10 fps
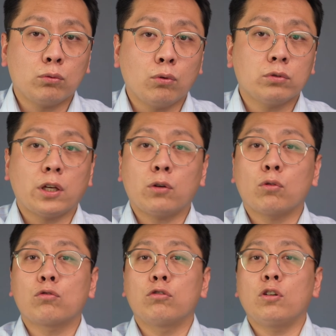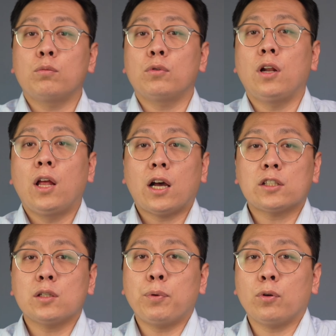또 새로 구입을
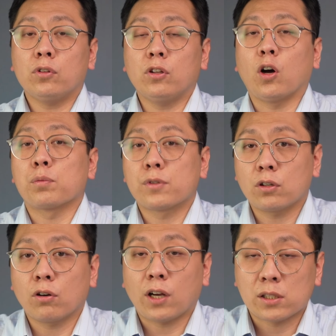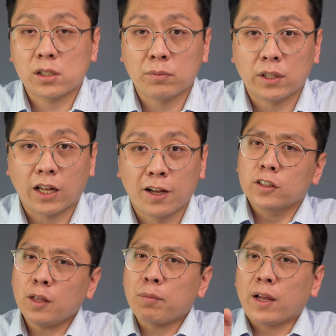하실 필요는 없을 것 같습니다.
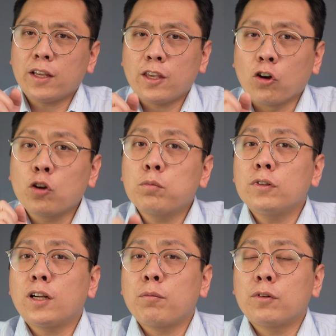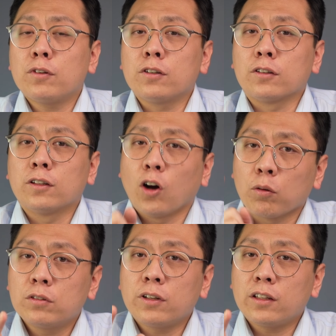근데 만약에 여러분이라면은
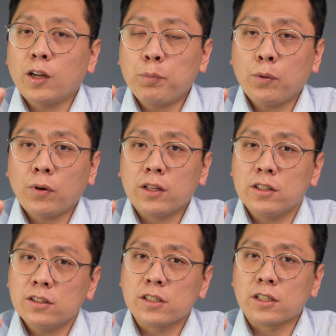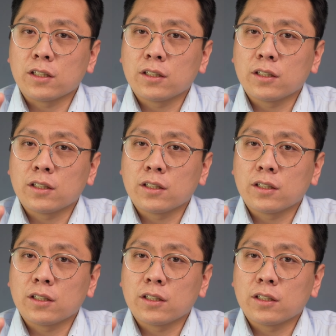업그레이드 할 필요가 있는지